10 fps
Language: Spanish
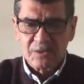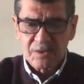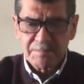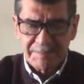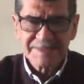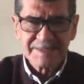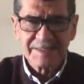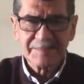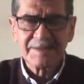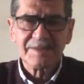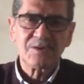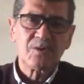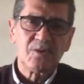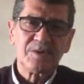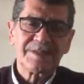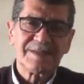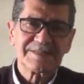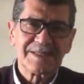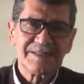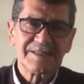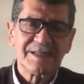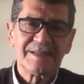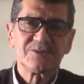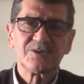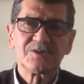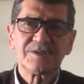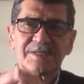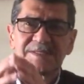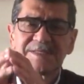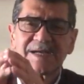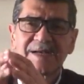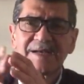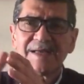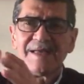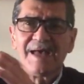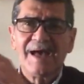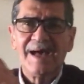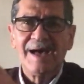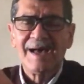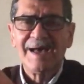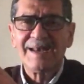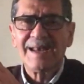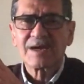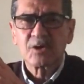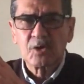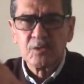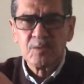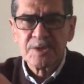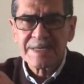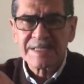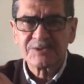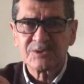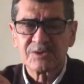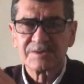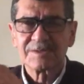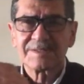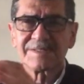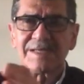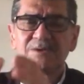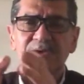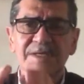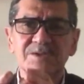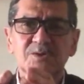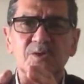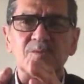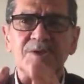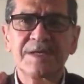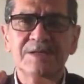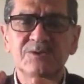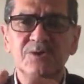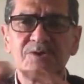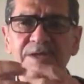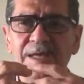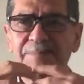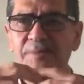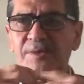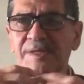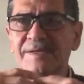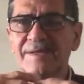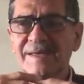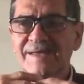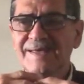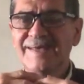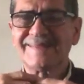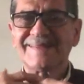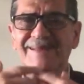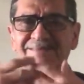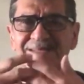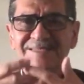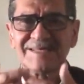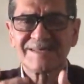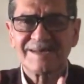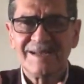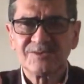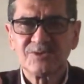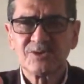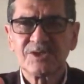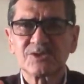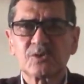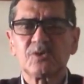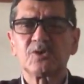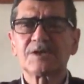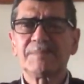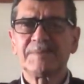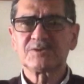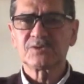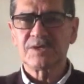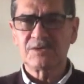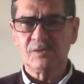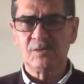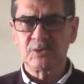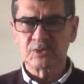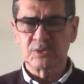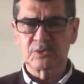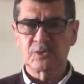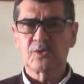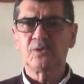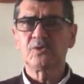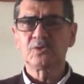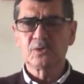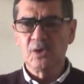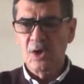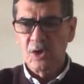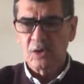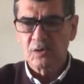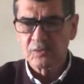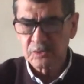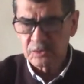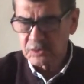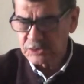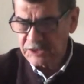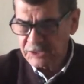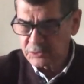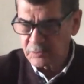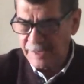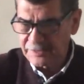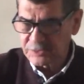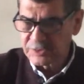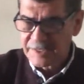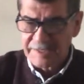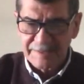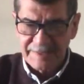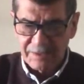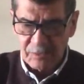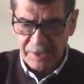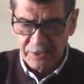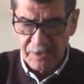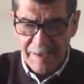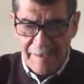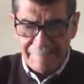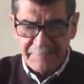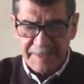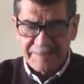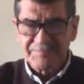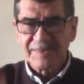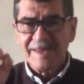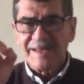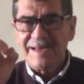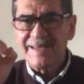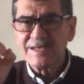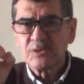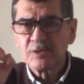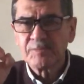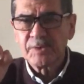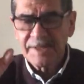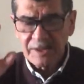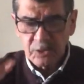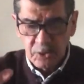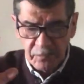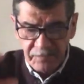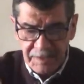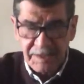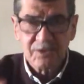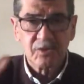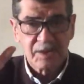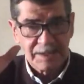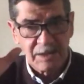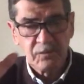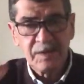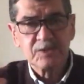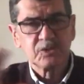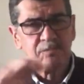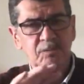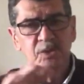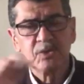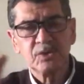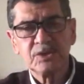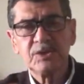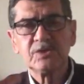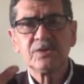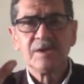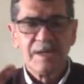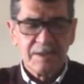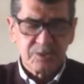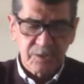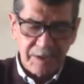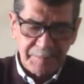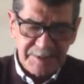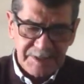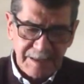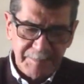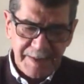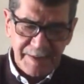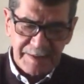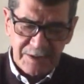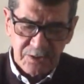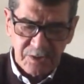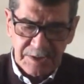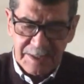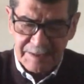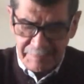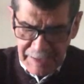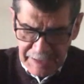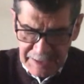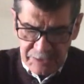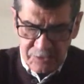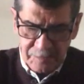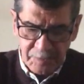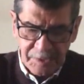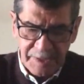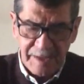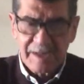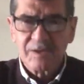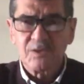Hoy básicamente o lo interesante de esta lección es llegar a la comunicación. ¿Qué es lo que es comunicación? Es poder establecer relaciones con otras personas como nosotros, con otros, con otros seres humanos. ¿De acuerdo? Bien, les incorporé dos videos, ojalá lo vean, son muy cortitos, son especial para niños y además les incorporé